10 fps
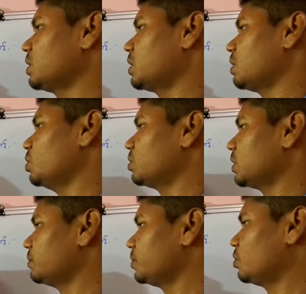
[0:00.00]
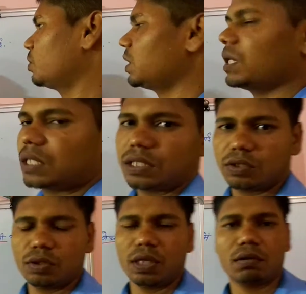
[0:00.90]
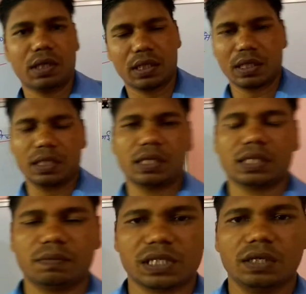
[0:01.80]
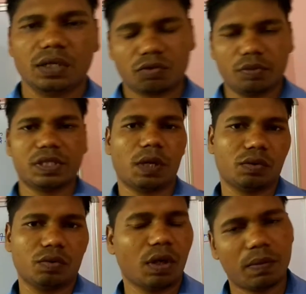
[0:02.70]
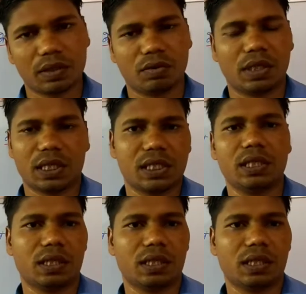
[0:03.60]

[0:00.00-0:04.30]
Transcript: क्रय मूल्य हो गया तो कितना आसान से जोड़ और घटा करके निकालते हैं हमेशा कोई भी सवाल को गुना भाग जोड़ घटा से ही